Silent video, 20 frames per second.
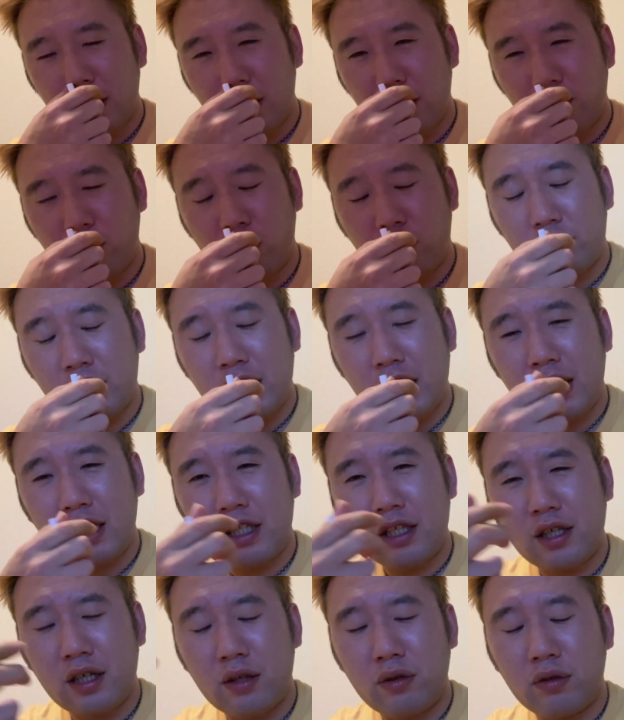僕に
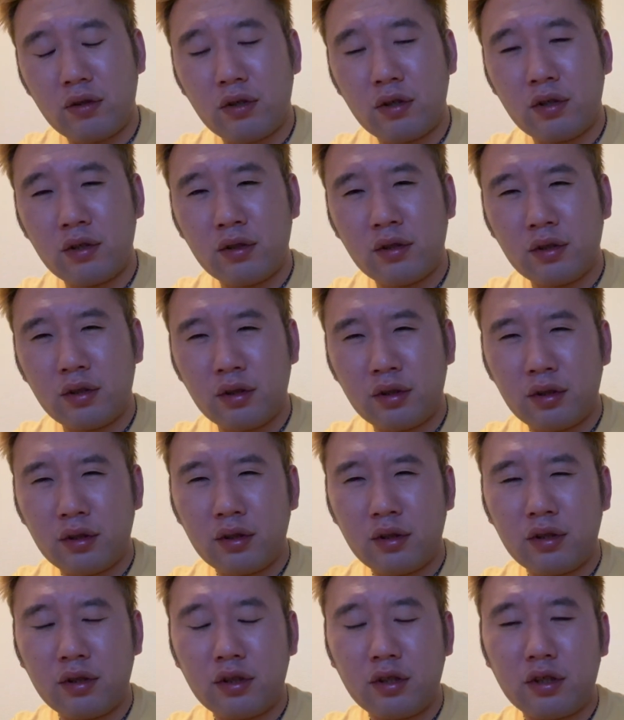アイデアを
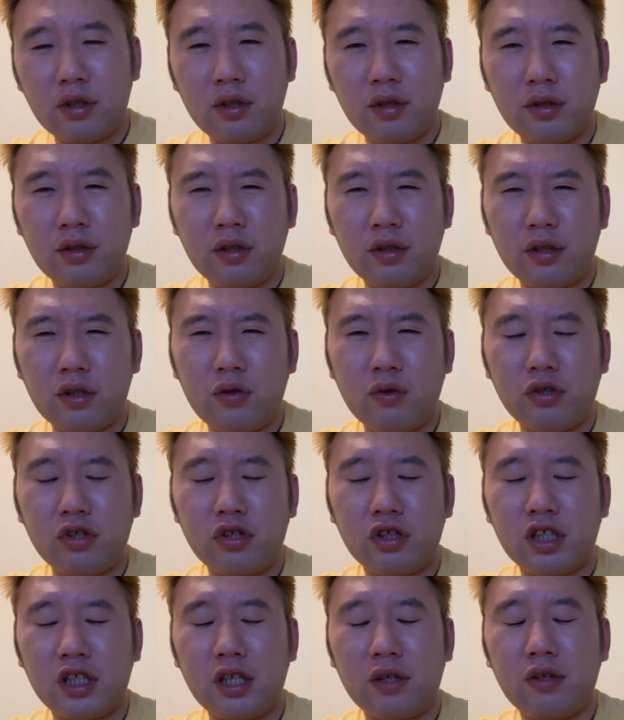享受
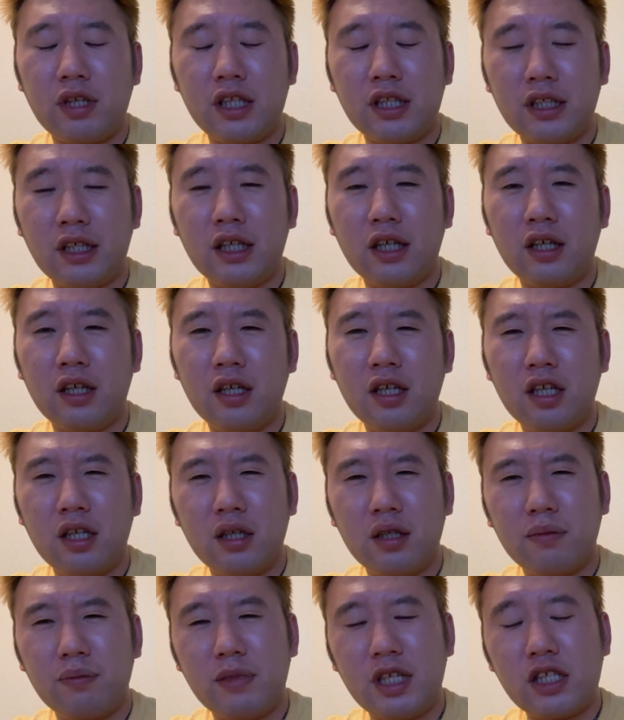してくれた
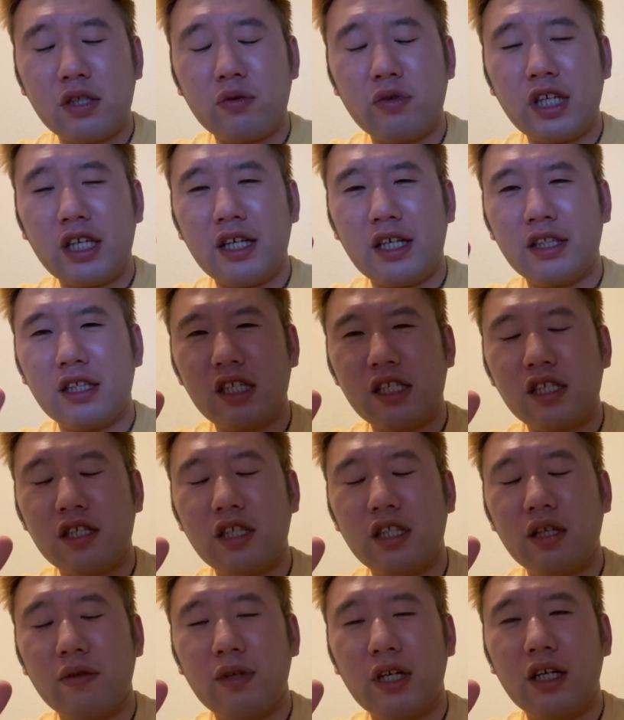ミソリアンについ
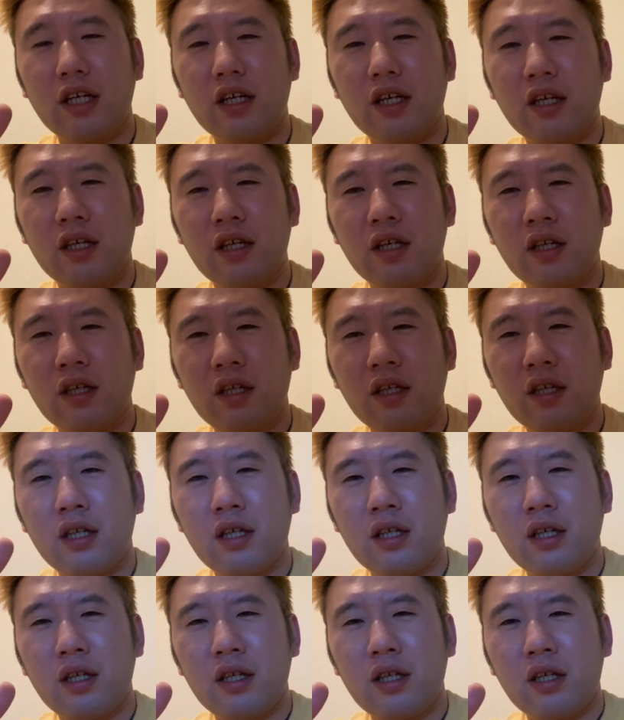ては
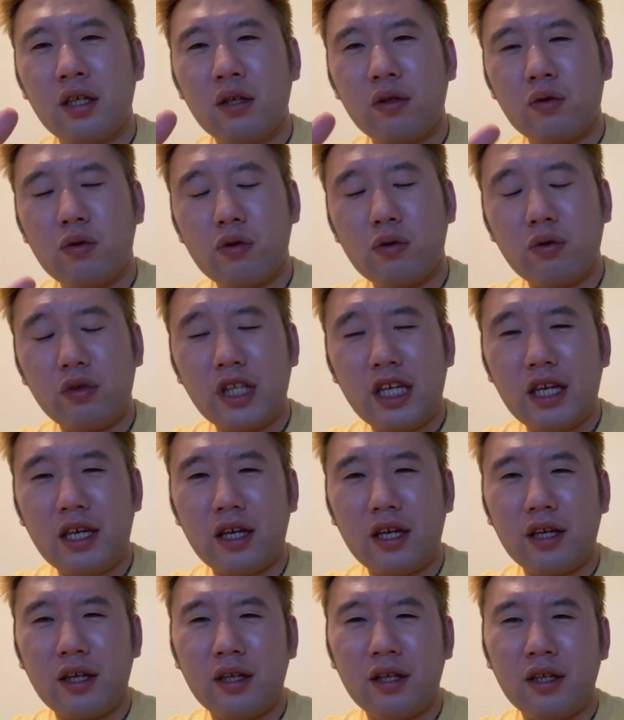ここ
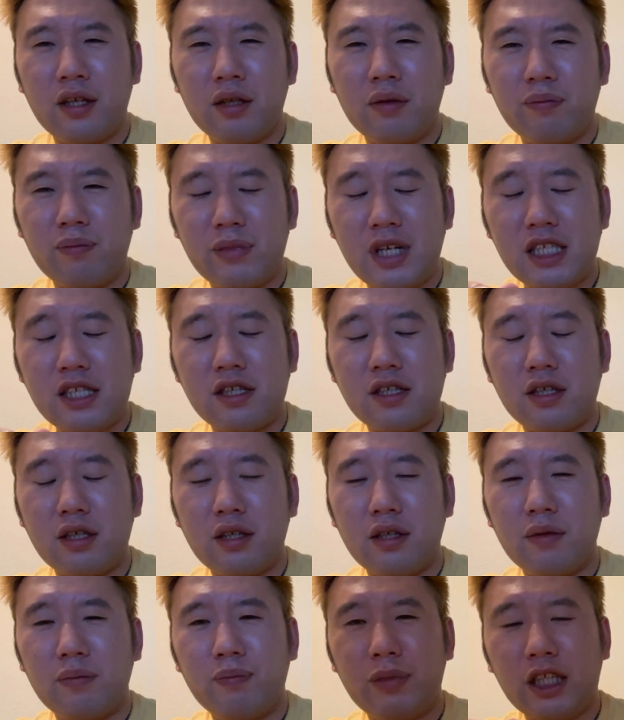でま
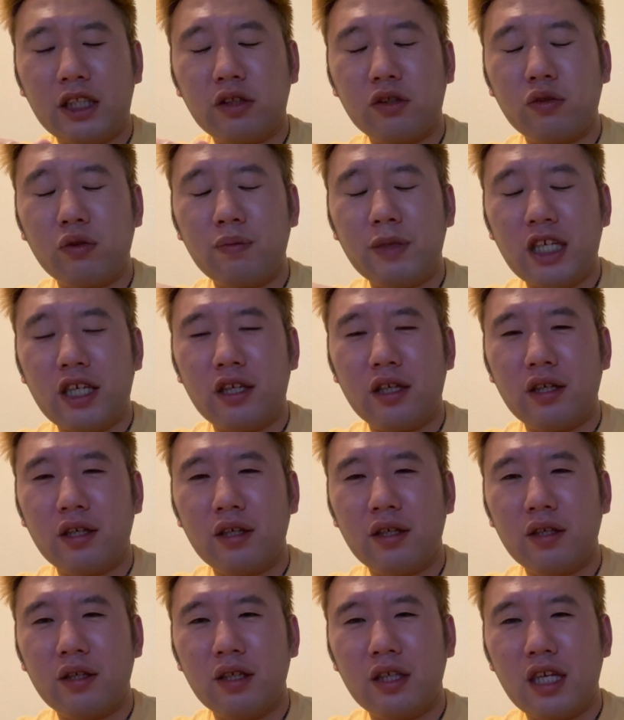ずパッと見
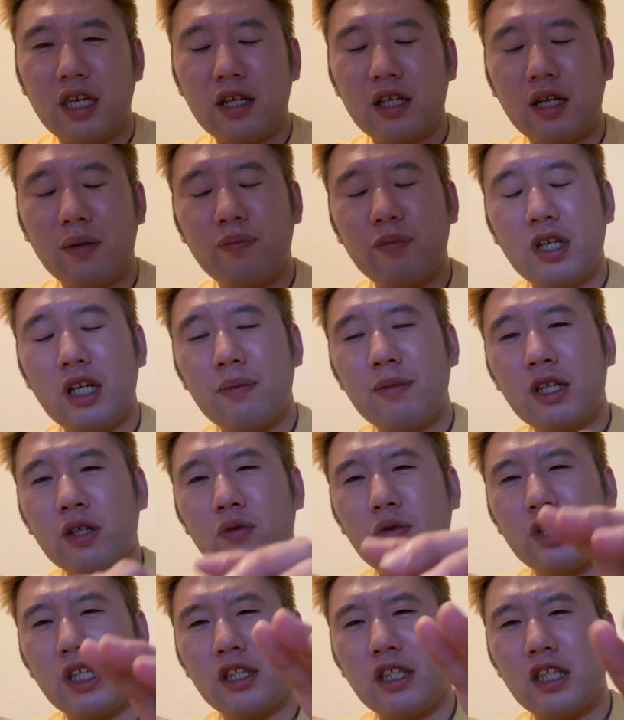
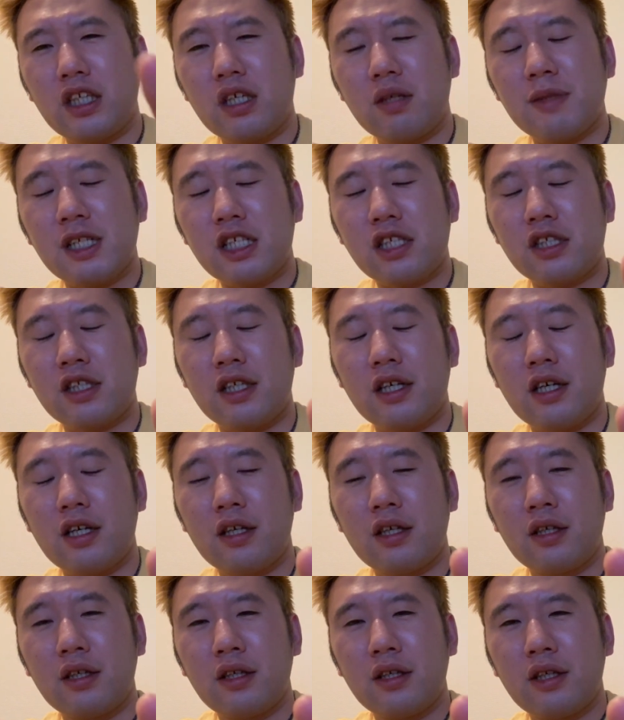カップラーメンコーナーに行きました
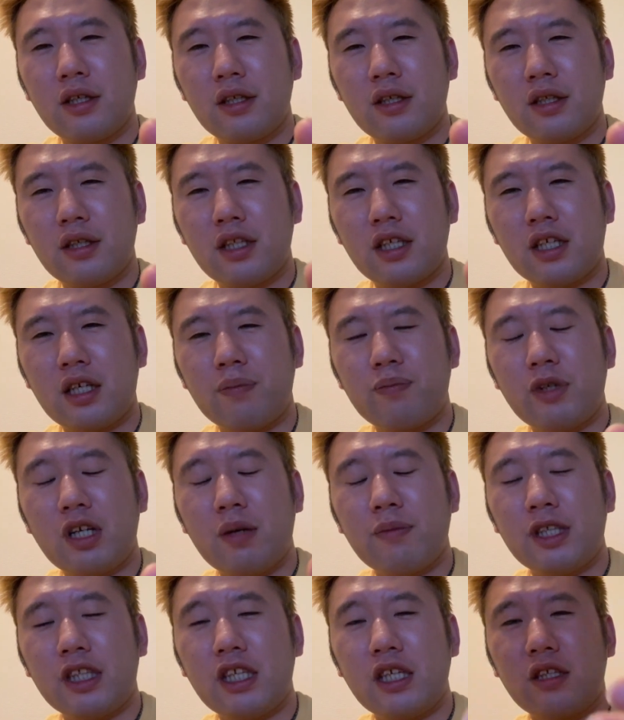で
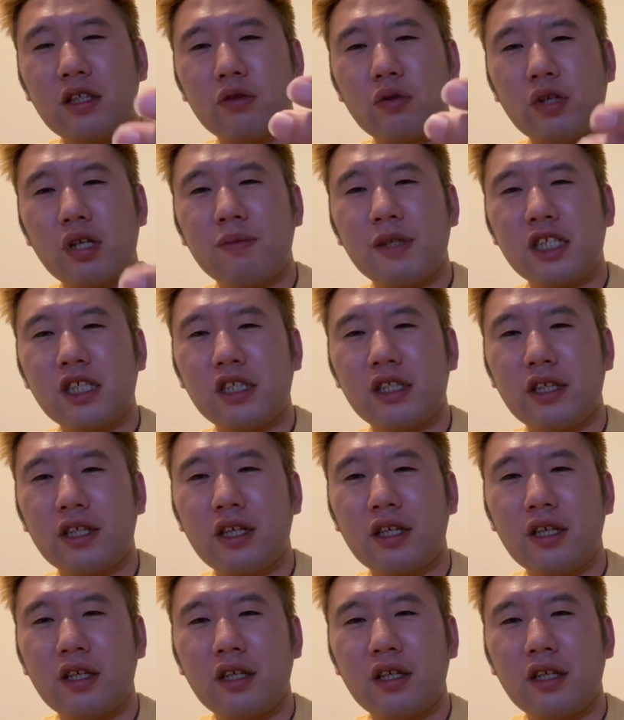カップラーメン手に取りました